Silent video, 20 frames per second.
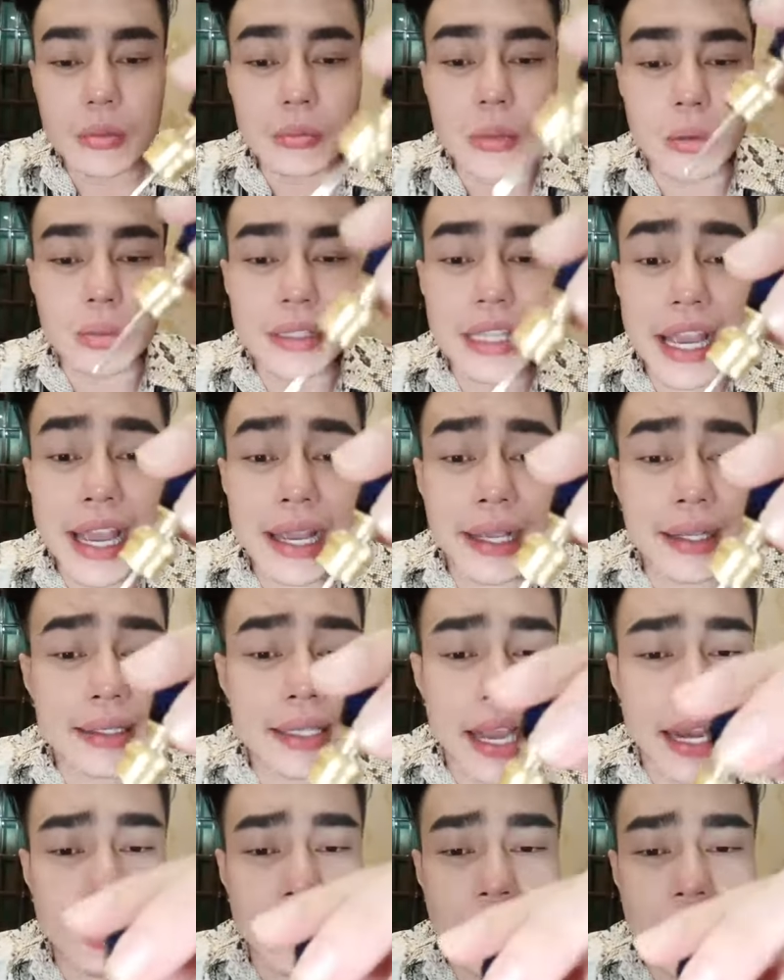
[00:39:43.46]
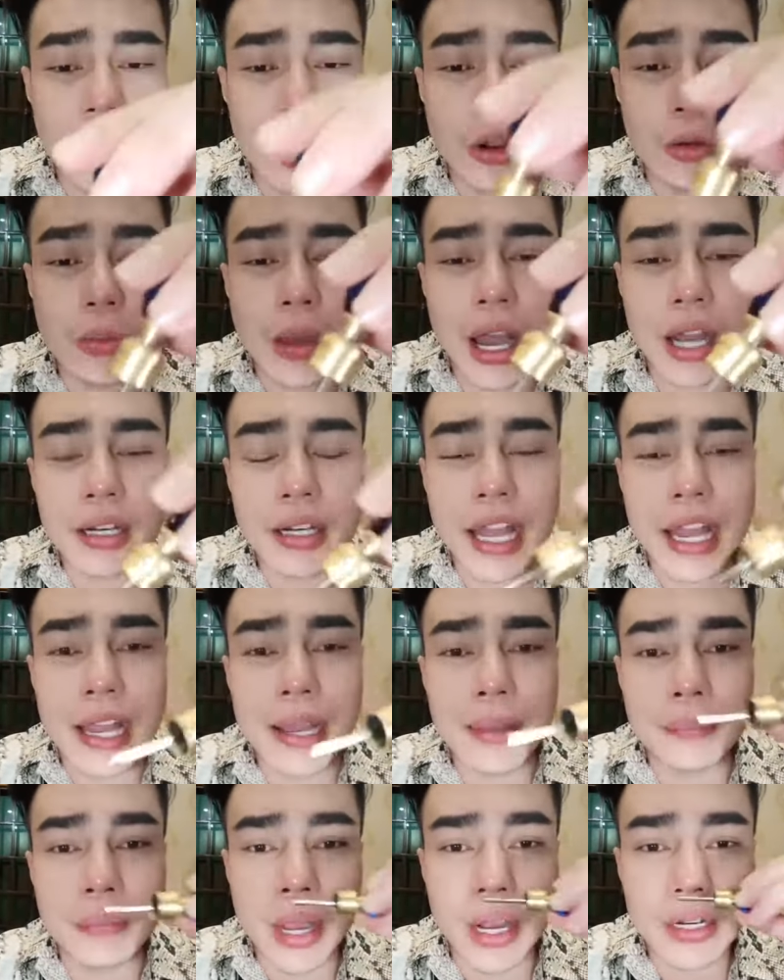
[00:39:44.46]
Một chai xài đó là lâu mở
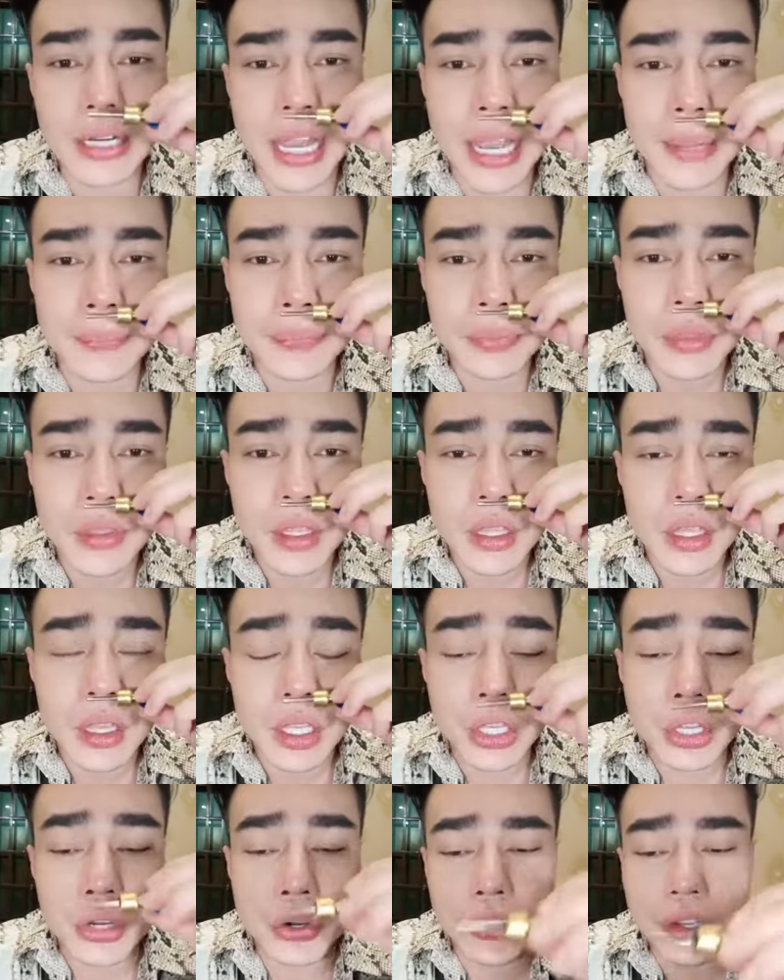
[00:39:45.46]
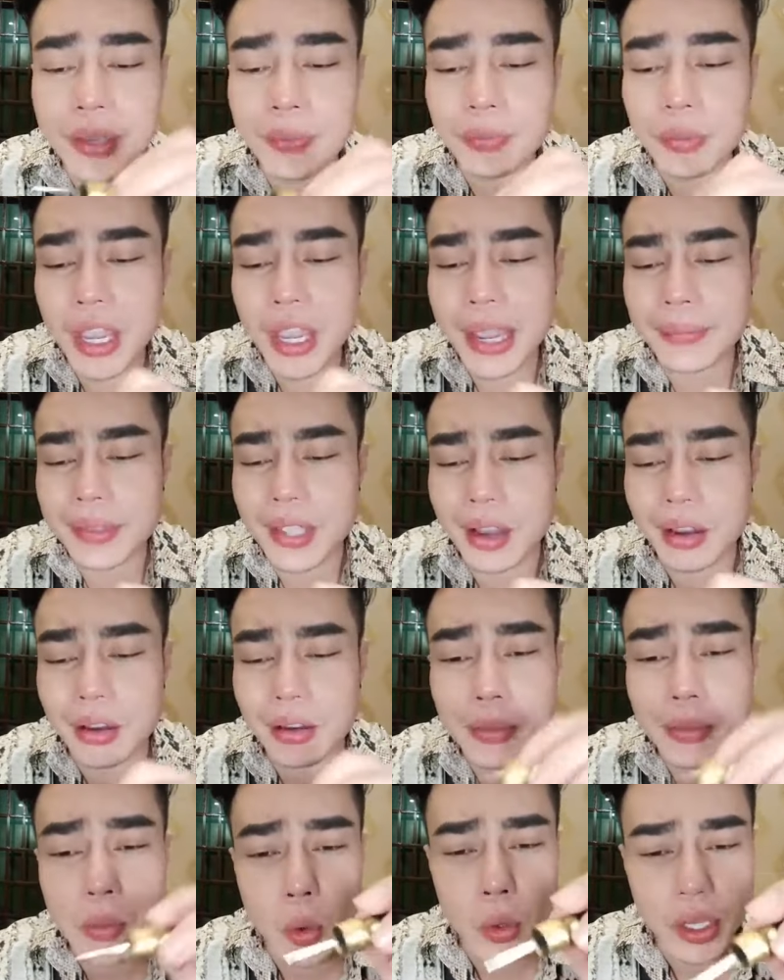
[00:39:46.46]
ra mở ra gửi dùm cho em chờ
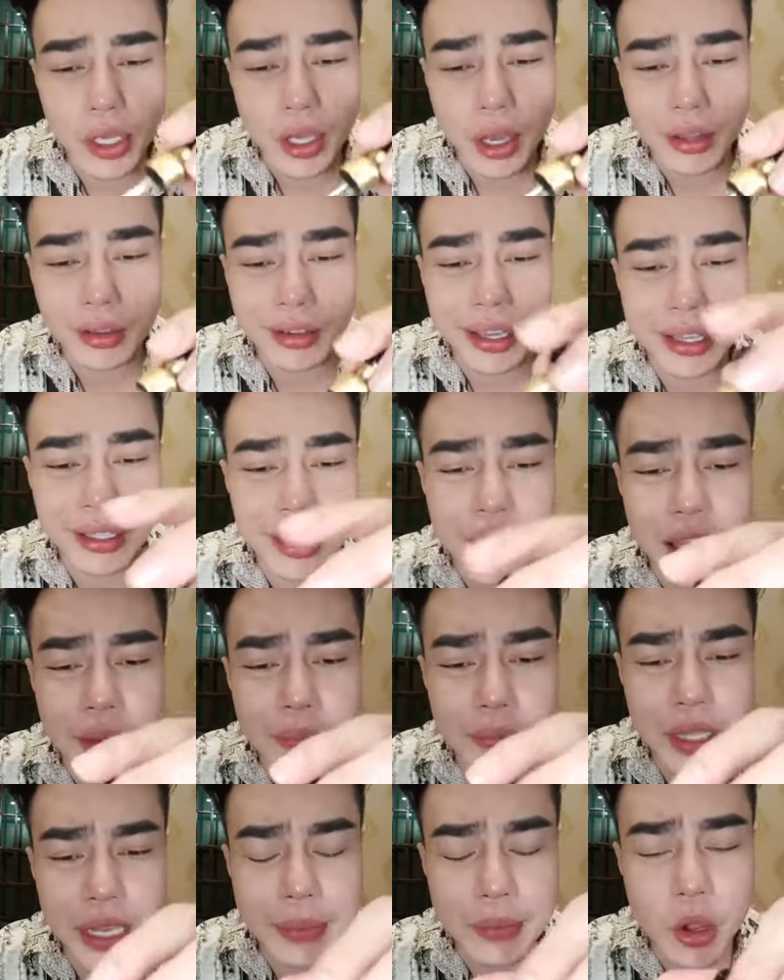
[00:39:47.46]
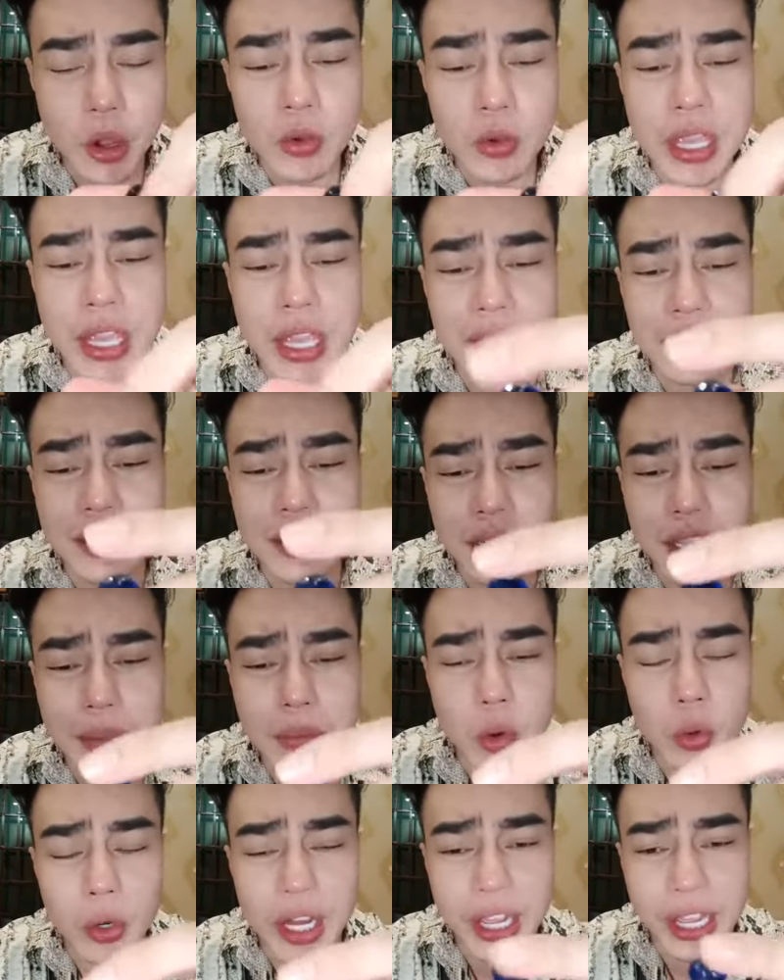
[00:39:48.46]
cái mùi cực kỳ thơm cho em nói gì là sức
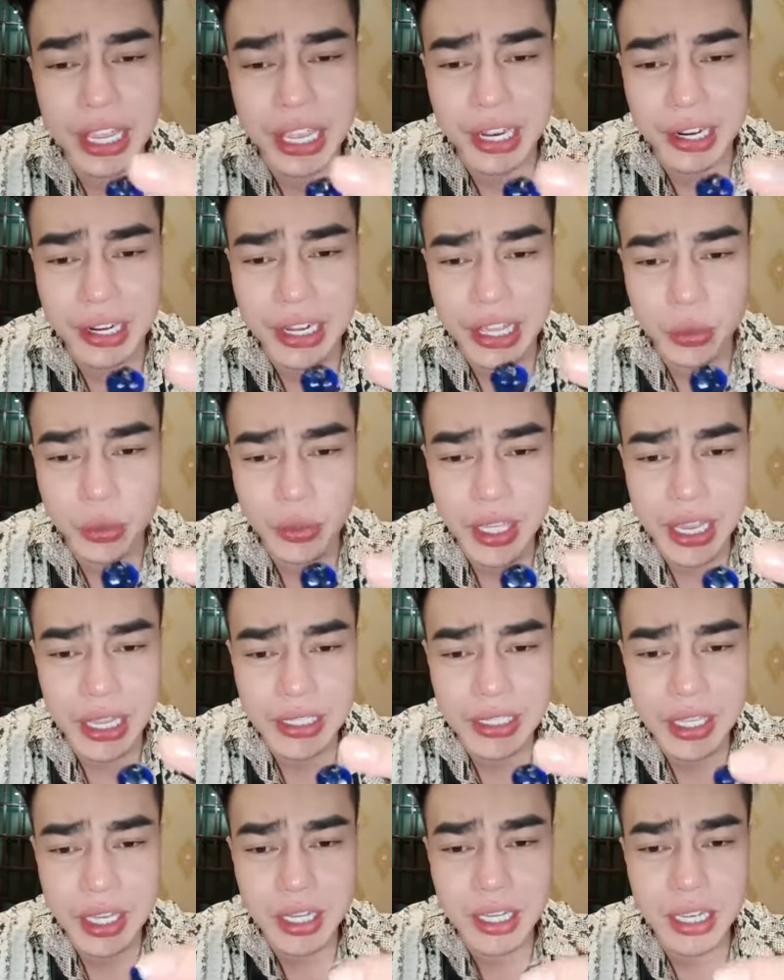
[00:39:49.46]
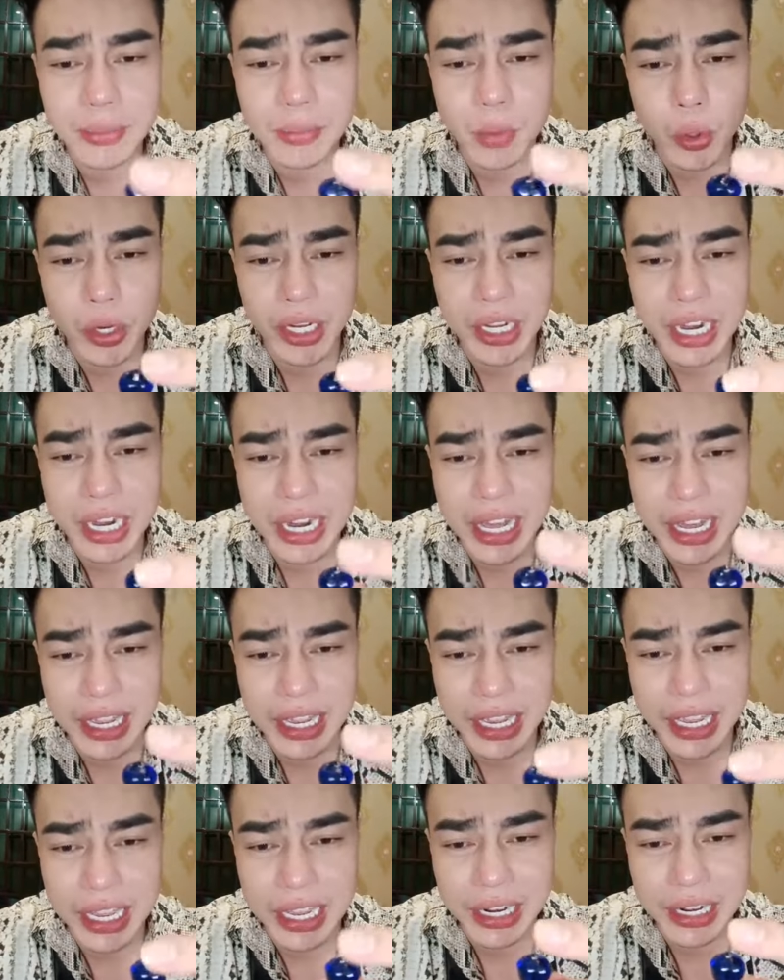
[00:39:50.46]
cái mùi là ghiền liền quý vị sức cái mùi này là
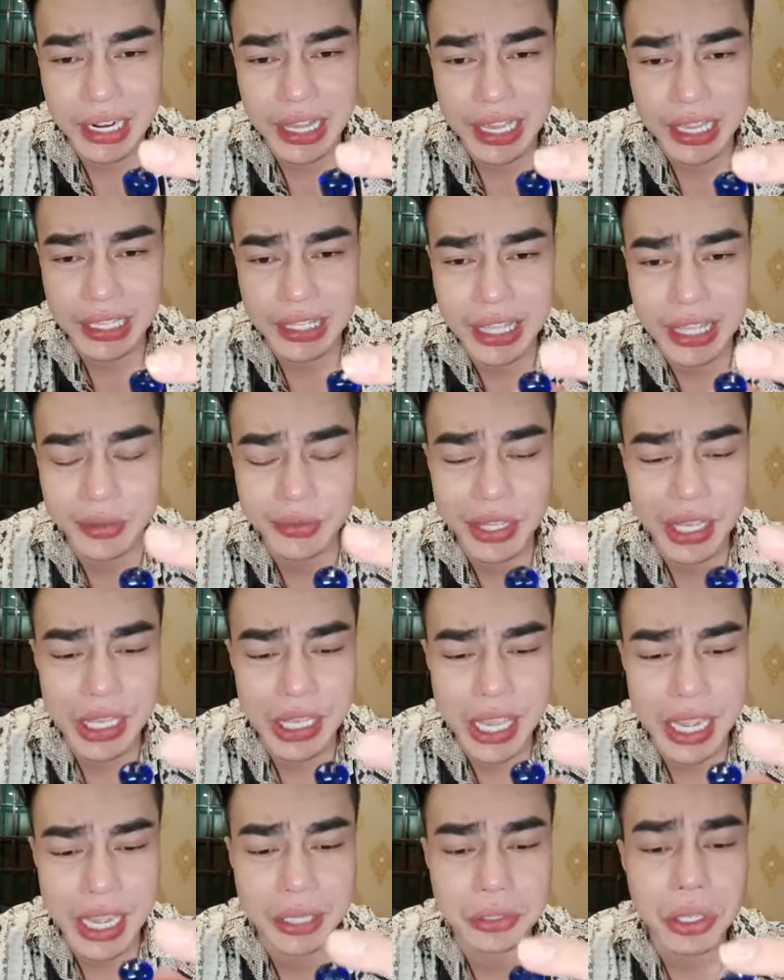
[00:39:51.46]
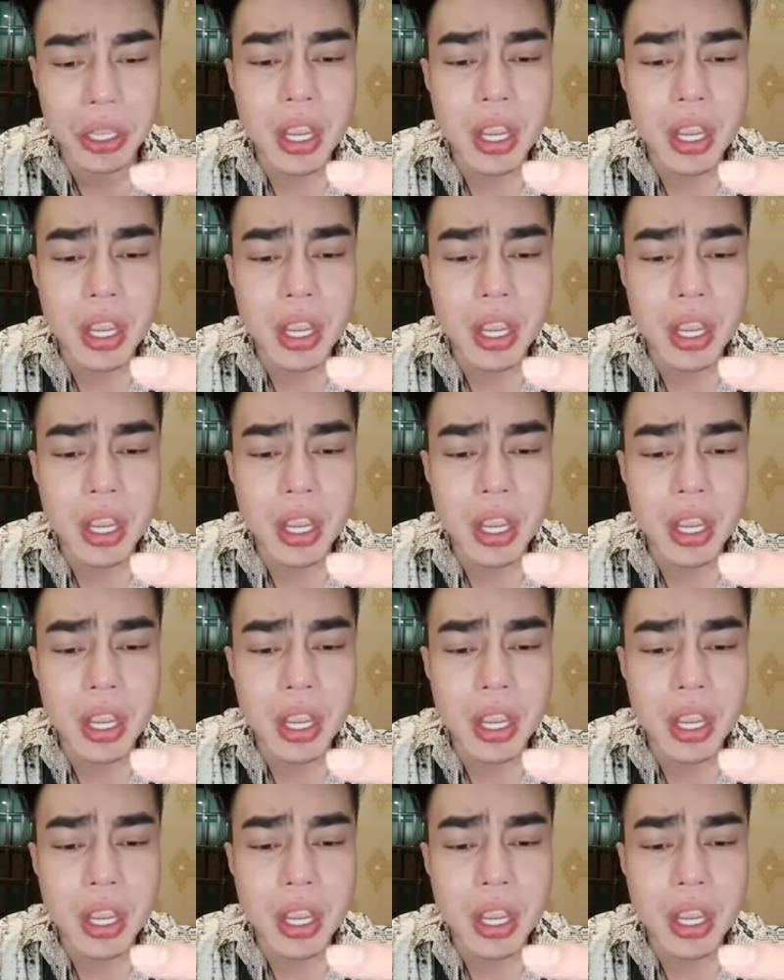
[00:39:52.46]
ghiền liền nhau gì nha